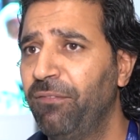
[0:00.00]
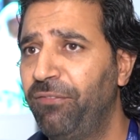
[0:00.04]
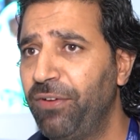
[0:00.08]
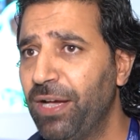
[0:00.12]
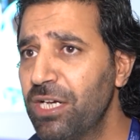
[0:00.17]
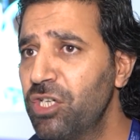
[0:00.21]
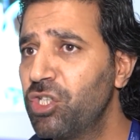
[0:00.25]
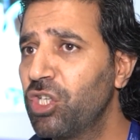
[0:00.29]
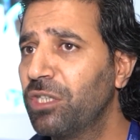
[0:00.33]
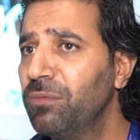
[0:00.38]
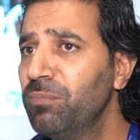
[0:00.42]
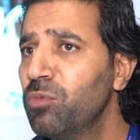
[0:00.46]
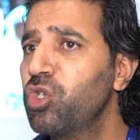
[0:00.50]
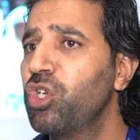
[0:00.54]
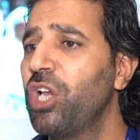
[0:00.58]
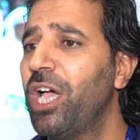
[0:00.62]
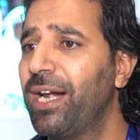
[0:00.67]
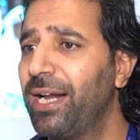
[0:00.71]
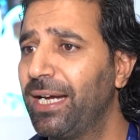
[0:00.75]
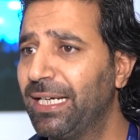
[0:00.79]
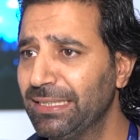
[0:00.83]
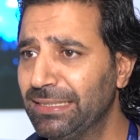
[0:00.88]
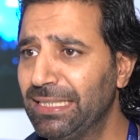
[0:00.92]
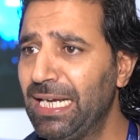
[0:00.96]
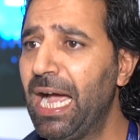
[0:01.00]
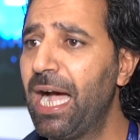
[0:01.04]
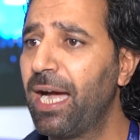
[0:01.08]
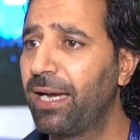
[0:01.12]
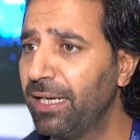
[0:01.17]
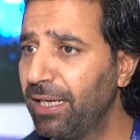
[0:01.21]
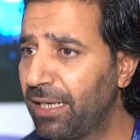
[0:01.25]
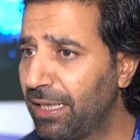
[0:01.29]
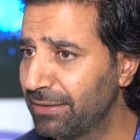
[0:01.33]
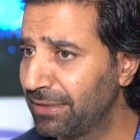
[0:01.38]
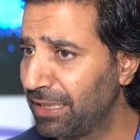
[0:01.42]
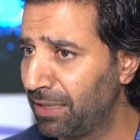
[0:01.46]
فإجت مشاركتنا
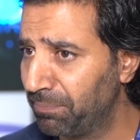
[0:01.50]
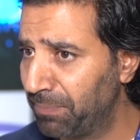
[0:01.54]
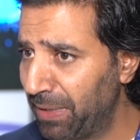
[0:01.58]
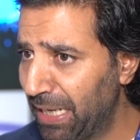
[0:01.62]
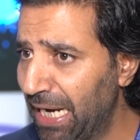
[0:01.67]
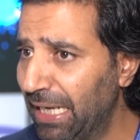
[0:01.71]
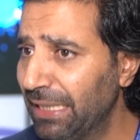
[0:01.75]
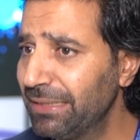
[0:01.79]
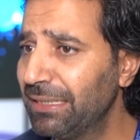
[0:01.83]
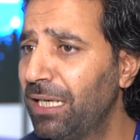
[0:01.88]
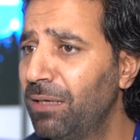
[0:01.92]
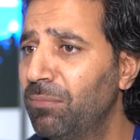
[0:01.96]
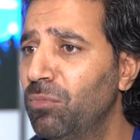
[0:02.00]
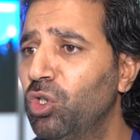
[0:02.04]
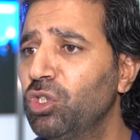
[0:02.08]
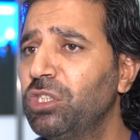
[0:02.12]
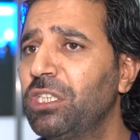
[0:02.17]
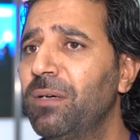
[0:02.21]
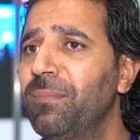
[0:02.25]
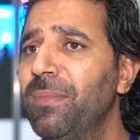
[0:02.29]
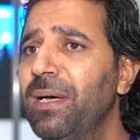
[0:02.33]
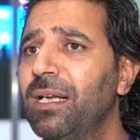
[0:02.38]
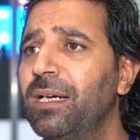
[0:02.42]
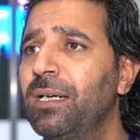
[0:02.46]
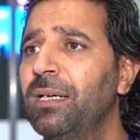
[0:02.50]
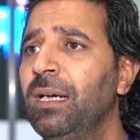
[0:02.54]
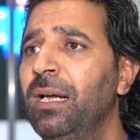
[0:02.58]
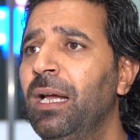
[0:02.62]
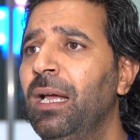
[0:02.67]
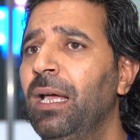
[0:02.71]
حقيقة بهذا المؤتمر